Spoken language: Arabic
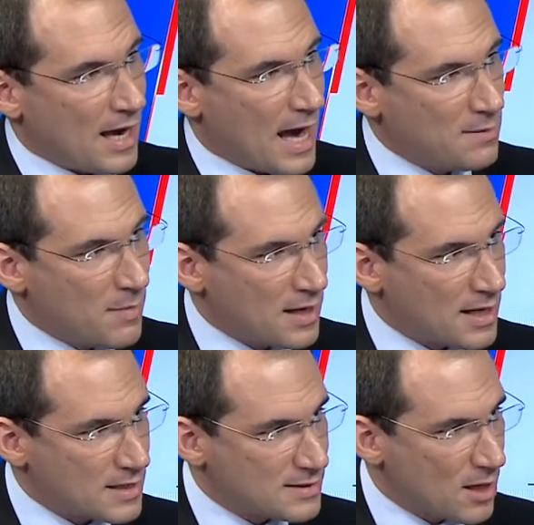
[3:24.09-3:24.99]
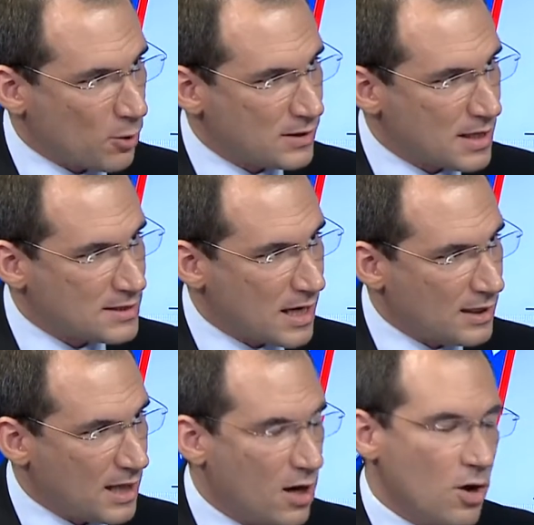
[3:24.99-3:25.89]
هيمنة سعودية
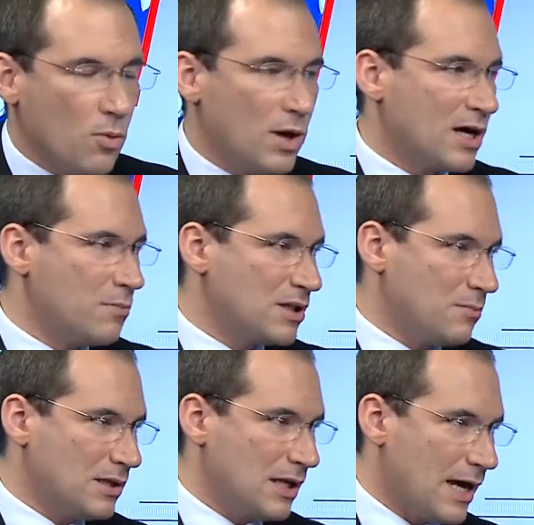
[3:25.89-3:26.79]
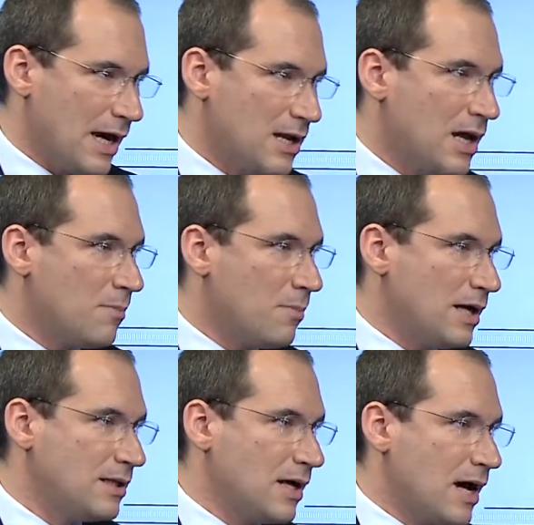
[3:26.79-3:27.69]
زائدة ولكن بطبيعة الحال
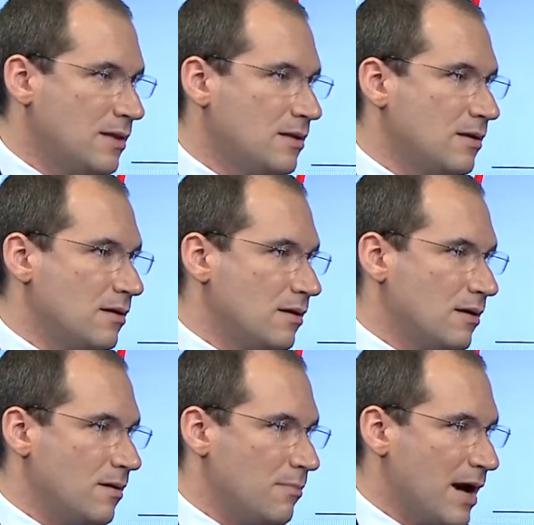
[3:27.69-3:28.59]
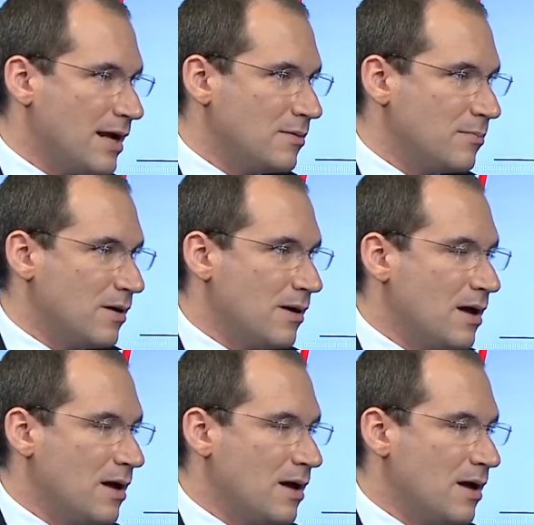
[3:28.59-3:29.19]
بعيدا عن آه، يعني